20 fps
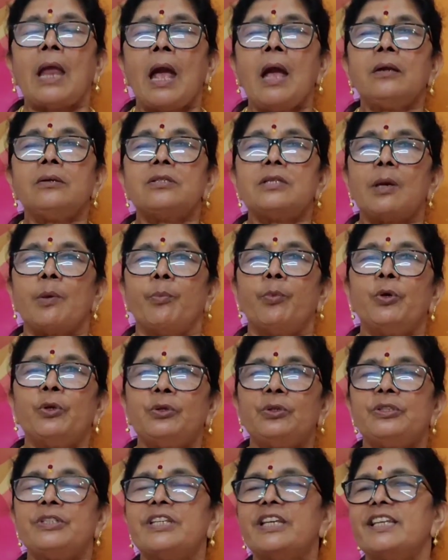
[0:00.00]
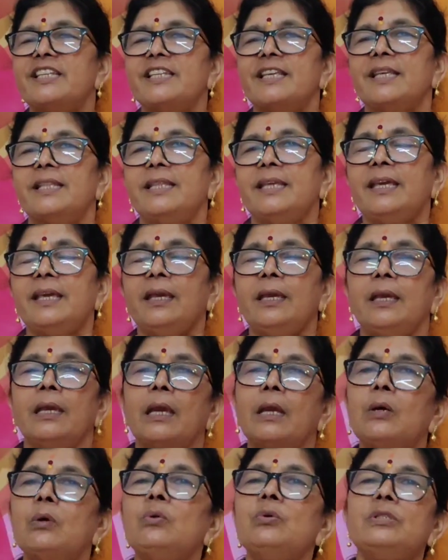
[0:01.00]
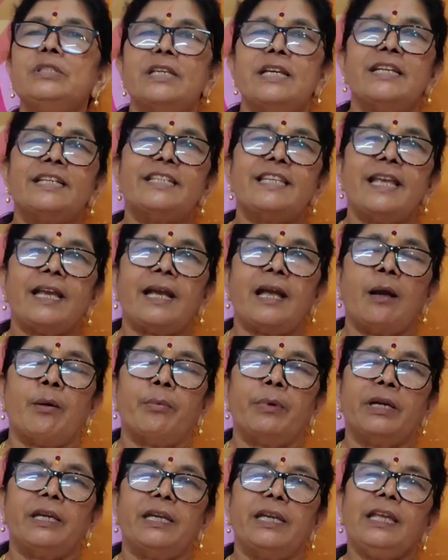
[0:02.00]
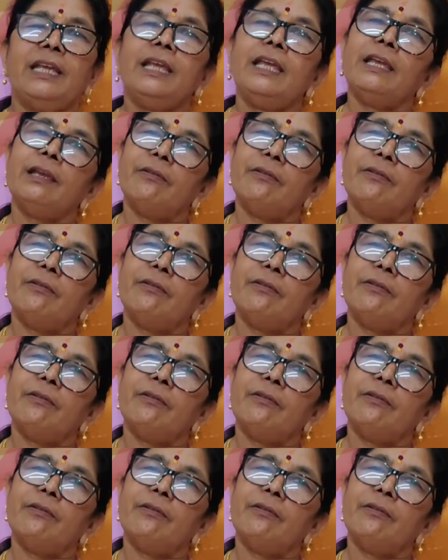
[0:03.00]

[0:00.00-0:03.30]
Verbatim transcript: నాకు సపోర్ట్ చేసేది ఎక్కువ జెంట్సే కాబట్టి